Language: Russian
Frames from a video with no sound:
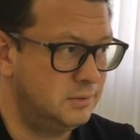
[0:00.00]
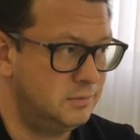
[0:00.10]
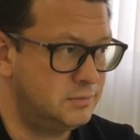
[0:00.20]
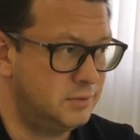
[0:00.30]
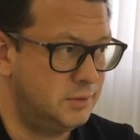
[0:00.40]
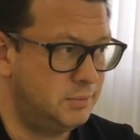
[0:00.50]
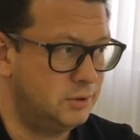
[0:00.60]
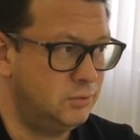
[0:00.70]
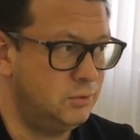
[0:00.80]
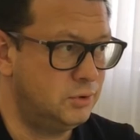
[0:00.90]
в своих
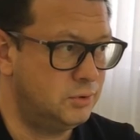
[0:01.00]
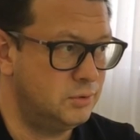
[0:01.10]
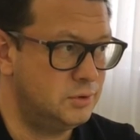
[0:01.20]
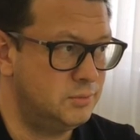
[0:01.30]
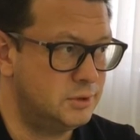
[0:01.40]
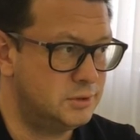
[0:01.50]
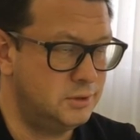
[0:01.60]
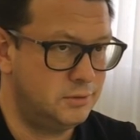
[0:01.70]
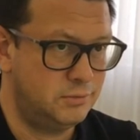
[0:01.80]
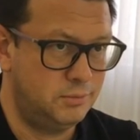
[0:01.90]
подходах он
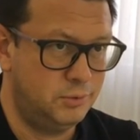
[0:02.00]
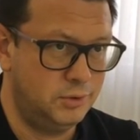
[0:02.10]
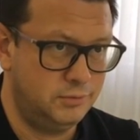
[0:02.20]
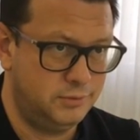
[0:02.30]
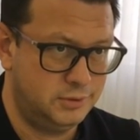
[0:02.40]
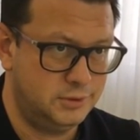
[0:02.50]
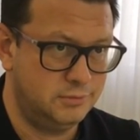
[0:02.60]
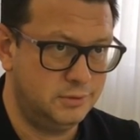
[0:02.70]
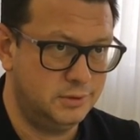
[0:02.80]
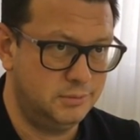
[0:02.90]
демонстрировал более
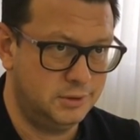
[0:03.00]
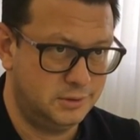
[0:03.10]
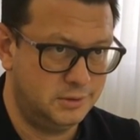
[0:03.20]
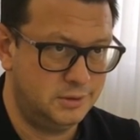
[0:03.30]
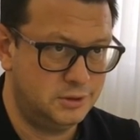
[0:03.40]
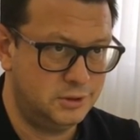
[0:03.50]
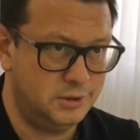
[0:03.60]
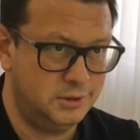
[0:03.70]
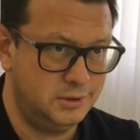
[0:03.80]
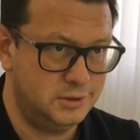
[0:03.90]
эффективные методы
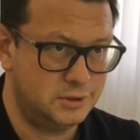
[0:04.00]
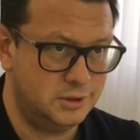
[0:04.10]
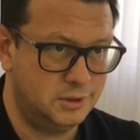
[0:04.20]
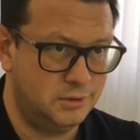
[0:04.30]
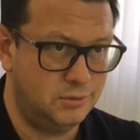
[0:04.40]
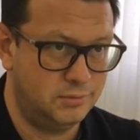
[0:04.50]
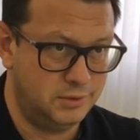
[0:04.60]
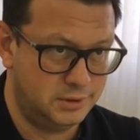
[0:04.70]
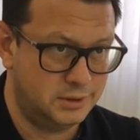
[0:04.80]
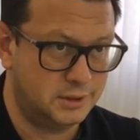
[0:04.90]
решения, нежели на
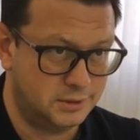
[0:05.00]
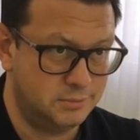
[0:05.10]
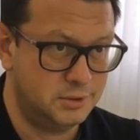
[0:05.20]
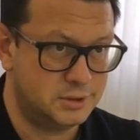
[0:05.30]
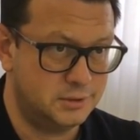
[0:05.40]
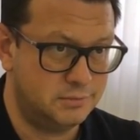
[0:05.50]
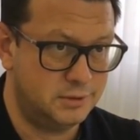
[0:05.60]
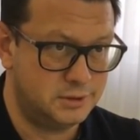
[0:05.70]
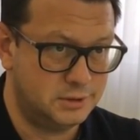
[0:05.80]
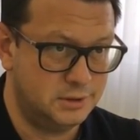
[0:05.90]
уровне как-то местных
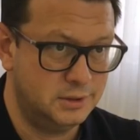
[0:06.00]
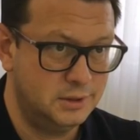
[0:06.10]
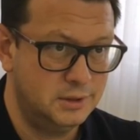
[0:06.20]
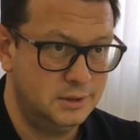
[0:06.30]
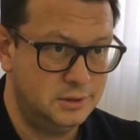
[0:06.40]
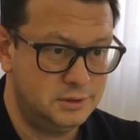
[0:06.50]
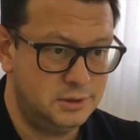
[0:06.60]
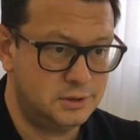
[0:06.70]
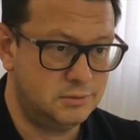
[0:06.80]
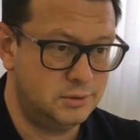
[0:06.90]
властей.
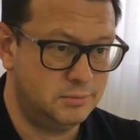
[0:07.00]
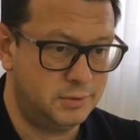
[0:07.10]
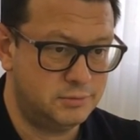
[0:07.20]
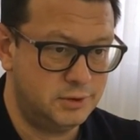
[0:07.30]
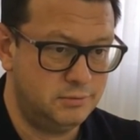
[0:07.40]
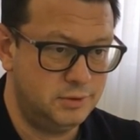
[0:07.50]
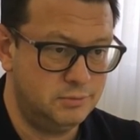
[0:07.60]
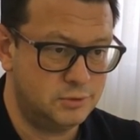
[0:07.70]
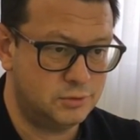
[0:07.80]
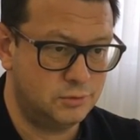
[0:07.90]
Естественно, по всей
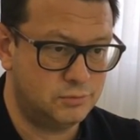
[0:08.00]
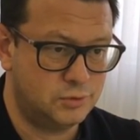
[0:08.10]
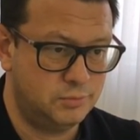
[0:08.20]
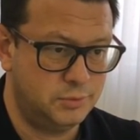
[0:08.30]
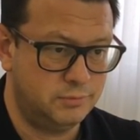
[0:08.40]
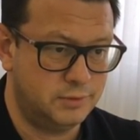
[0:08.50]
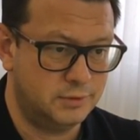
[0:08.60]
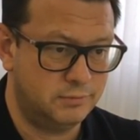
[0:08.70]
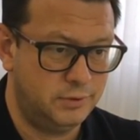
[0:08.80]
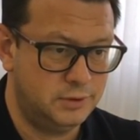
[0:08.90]
видимости, он вступил в
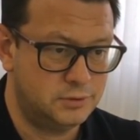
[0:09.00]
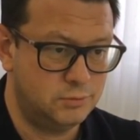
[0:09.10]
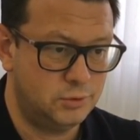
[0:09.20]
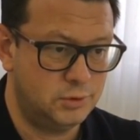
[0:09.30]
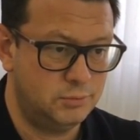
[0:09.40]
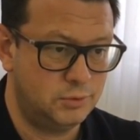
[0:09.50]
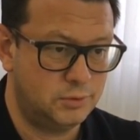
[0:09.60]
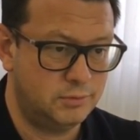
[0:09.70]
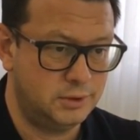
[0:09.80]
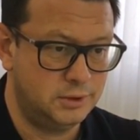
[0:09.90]
конфликт с многими
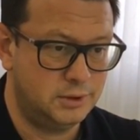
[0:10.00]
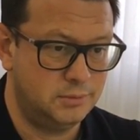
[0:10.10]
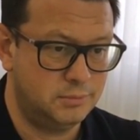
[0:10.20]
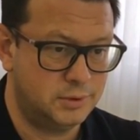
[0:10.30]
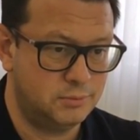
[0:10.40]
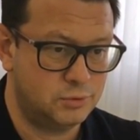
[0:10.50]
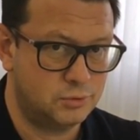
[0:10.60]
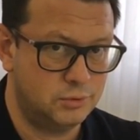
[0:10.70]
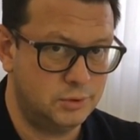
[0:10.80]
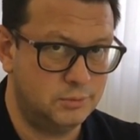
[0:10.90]
руководителями, потому
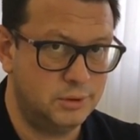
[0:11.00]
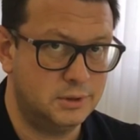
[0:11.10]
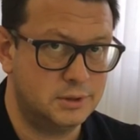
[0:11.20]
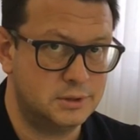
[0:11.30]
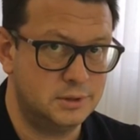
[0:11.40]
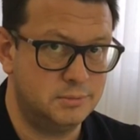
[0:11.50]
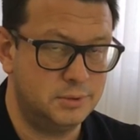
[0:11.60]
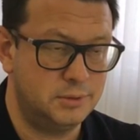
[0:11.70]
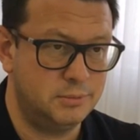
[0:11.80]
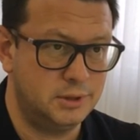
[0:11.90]
что у них были разные
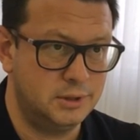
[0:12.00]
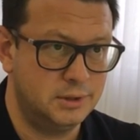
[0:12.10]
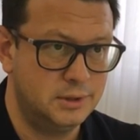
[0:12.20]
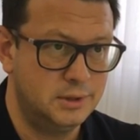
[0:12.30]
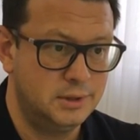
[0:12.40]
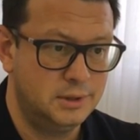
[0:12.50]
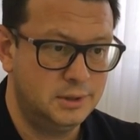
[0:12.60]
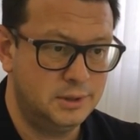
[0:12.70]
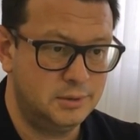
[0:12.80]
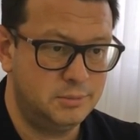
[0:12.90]
понимания
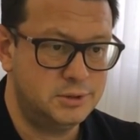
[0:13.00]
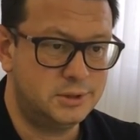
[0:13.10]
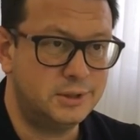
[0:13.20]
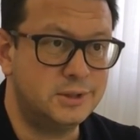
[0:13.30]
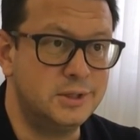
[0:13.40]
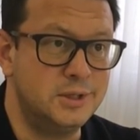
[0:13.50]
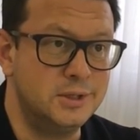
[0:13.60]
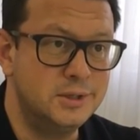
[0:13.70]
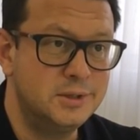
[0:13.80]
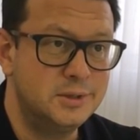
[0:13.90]
быстроты,